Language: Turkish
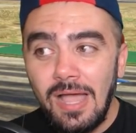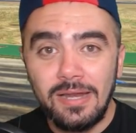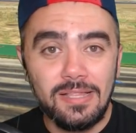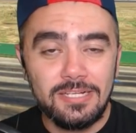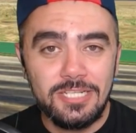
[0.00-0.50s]

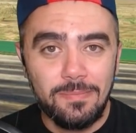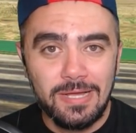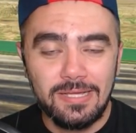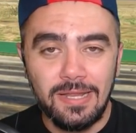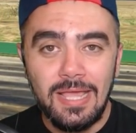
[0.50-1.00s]
Arkadaşlar
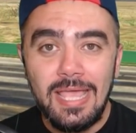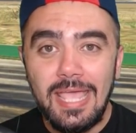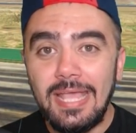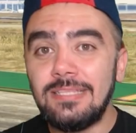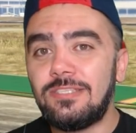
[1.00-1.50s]
bakın
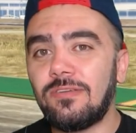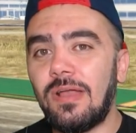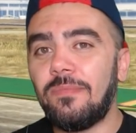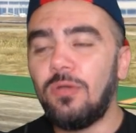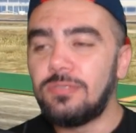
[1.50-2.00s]

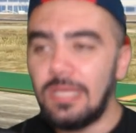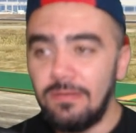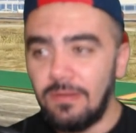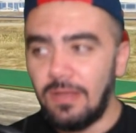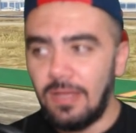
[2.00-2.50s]
Instagram'da
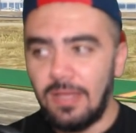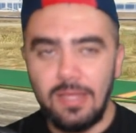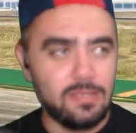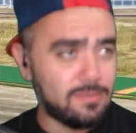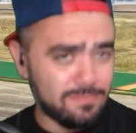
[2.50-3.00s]
özel
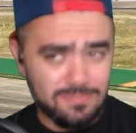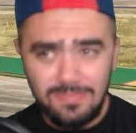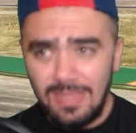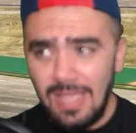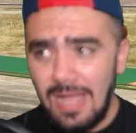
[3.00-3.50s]
e,
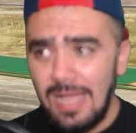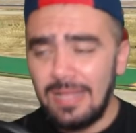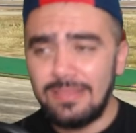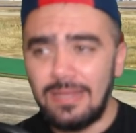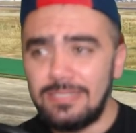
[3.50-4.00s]

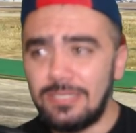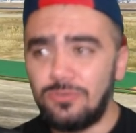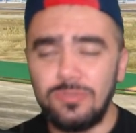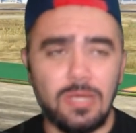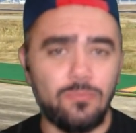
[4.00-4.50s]
hayattan işte
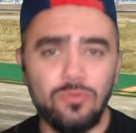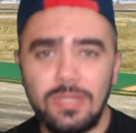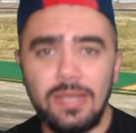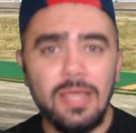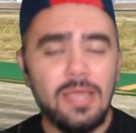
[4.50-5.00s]
şundan
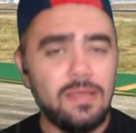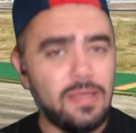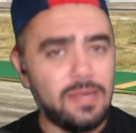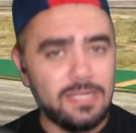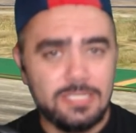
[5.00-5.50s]
bundan
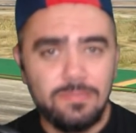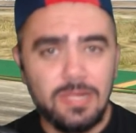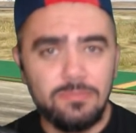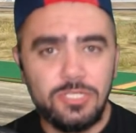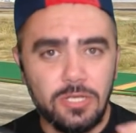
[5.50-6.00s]
e,
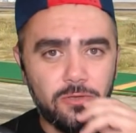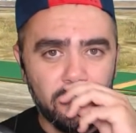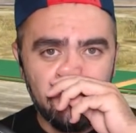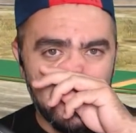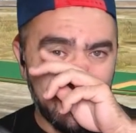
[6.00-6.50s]
resimlerimi çekiyorum.